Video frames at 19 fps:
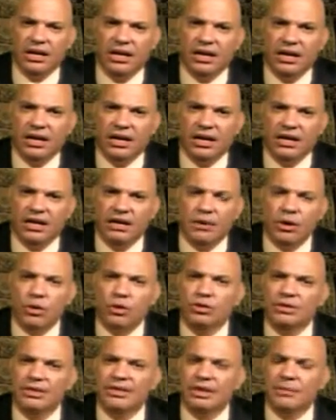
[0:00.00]
اللي
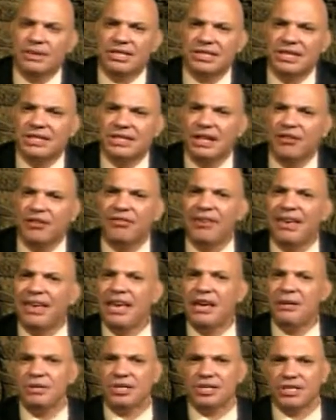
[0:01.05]
موجود التماثيل ده فيه
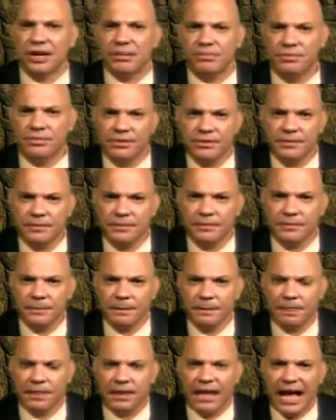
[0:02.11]
ايه بالظبط
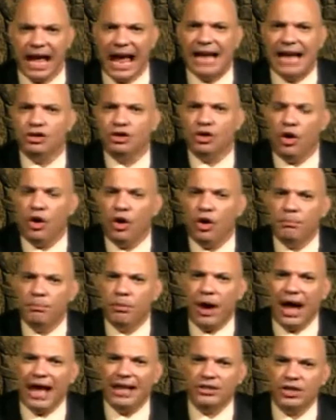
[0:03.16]
عندي حب
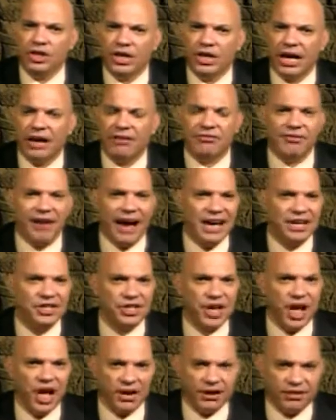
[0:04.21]
وعندي شغف
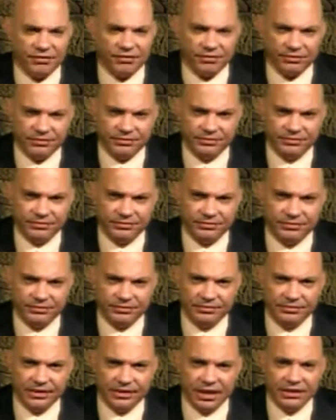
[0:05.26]
فعايز اعرف
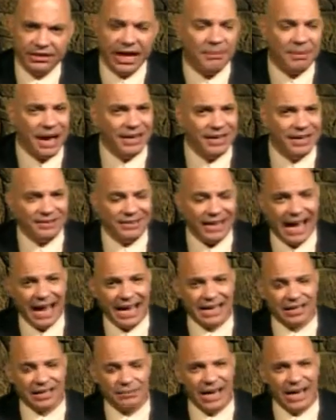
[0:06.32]
طبعا
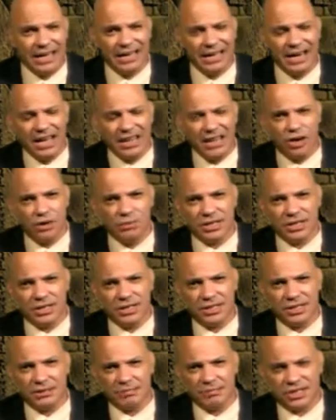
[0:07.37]
اتحاكم لكن انا لو
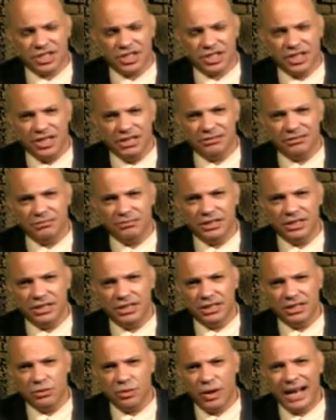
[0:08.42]
بصيت من
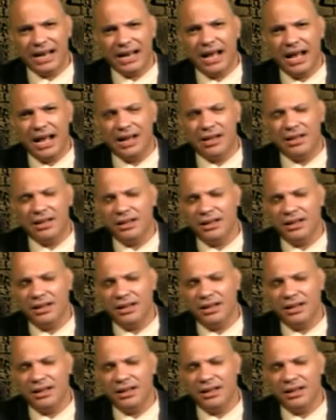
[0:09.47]
الواجهه